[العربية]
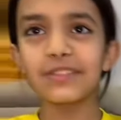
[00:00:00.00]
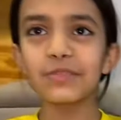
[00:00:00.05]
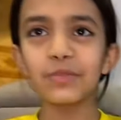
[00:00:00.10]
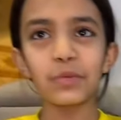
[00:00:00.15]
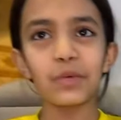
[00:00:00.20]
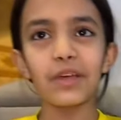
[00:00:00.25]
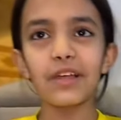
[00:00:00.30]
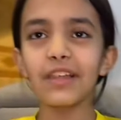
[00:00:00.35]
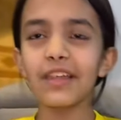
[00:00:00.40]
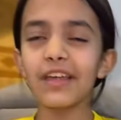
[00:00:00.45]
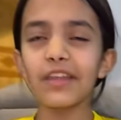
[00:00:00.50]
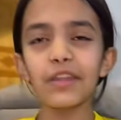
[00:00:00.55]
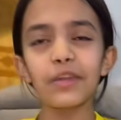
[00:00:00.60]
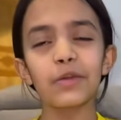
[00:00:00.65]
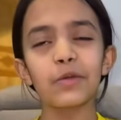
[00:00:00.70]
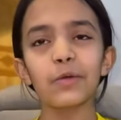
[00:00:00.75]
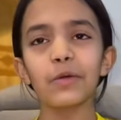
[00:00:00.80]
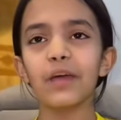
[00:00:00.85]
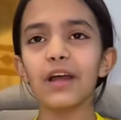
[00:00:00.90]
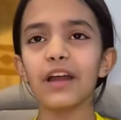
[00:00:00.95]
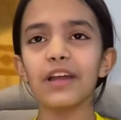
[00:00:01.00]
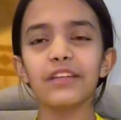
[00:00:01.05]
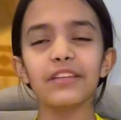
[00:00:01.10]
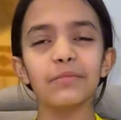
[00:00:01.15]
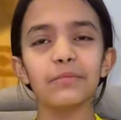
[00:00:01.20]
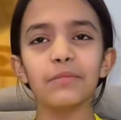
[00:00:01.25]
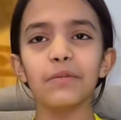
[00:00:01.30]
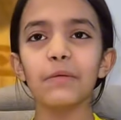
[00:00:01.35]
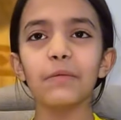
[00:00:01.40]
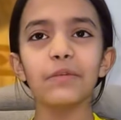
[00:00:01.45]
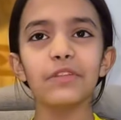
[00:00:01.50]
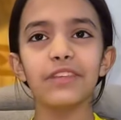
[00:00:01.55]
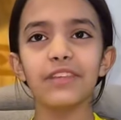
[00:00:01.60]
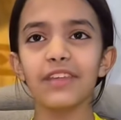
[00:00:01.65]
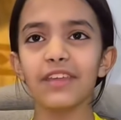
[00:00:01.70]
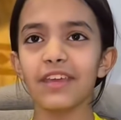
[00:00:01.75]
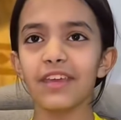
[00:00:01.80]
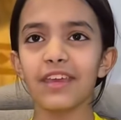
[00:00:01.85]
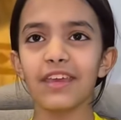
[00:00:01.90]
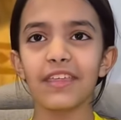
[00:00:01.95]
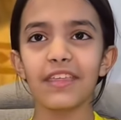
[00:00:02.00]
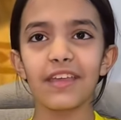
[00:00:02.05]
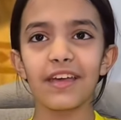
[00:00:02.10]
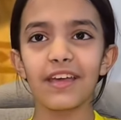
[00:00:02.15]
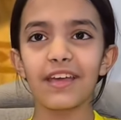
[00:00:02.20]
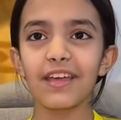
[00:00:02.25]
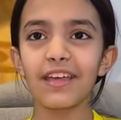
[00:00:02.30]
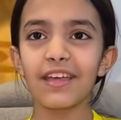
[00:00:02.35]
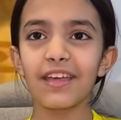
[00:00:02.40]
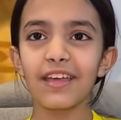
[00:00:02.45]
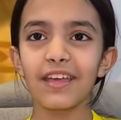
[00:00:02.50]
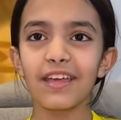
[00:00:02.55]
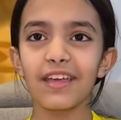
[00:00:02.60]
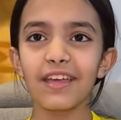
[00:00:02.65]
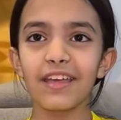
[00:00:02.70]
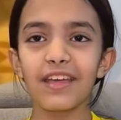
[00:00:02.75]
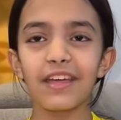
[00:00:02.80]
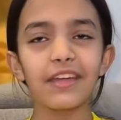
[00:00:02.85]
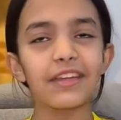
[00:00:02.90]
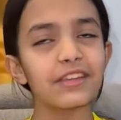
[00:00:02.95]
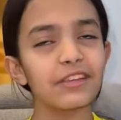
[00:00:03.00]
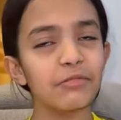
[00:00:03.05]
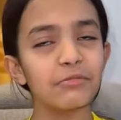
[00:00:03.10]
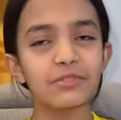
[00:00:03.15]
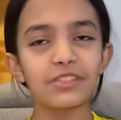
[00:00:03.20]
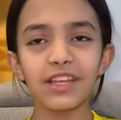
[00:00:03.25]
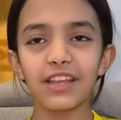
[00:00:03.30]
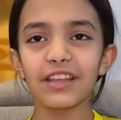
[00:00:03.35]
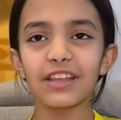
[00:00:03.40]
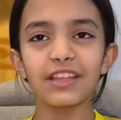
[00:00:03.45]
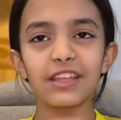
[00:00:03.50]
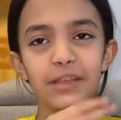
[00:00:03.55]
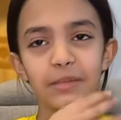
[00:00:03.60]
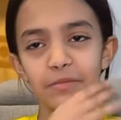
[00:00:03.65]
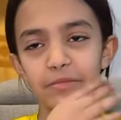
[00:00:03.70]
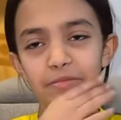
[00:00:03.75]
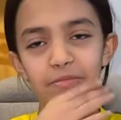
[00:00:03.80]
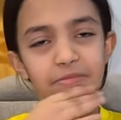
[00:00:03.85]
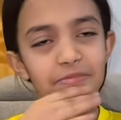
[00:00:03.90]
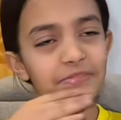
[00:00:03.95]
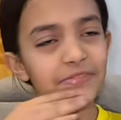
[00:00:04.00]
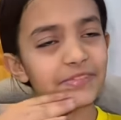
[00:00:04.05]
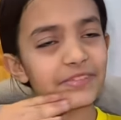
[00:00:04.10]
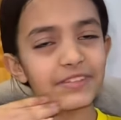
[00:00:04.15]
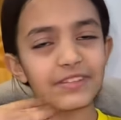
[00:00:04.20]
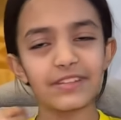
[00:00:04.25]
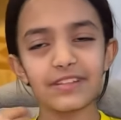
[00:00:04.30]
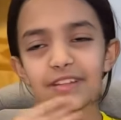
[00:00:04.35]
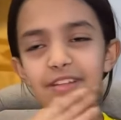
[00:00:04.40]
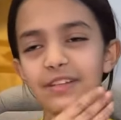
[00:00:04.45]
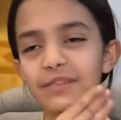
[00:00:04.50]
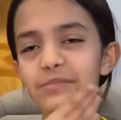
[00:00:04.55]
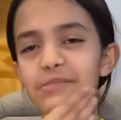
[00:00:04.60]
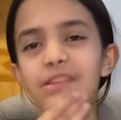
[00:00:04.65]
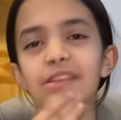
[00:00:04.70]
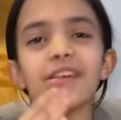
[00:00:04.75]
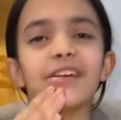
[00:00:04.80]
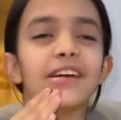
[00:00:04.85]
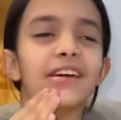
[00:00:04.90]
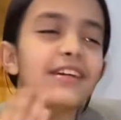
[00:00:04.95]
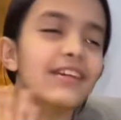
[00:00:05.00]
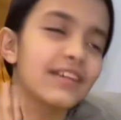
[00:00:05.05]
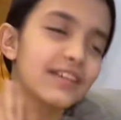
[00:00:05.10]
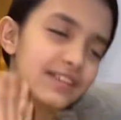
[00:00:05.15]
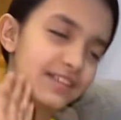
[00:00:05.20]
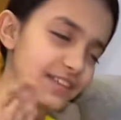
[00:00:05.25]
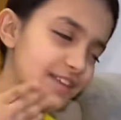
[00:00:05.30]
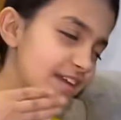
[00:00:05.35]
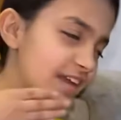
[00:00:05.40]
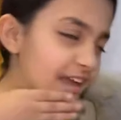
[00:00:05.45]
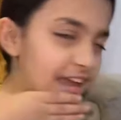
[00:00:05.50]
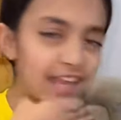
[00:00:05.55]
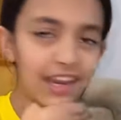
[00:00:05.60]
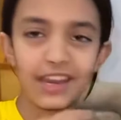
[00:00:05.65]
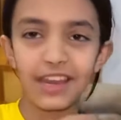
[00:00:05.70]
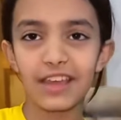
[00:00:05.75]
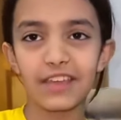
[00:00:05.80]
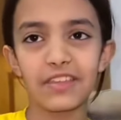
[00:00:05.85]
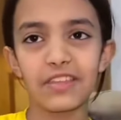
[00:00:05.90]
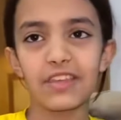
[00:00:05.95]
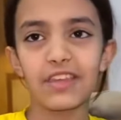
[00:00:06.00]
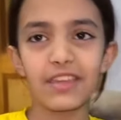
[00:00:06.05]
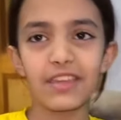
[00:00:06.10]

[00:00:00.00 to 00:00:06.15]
والله انك واحد منتهي كذا ارجع على القديم امشي حل قديم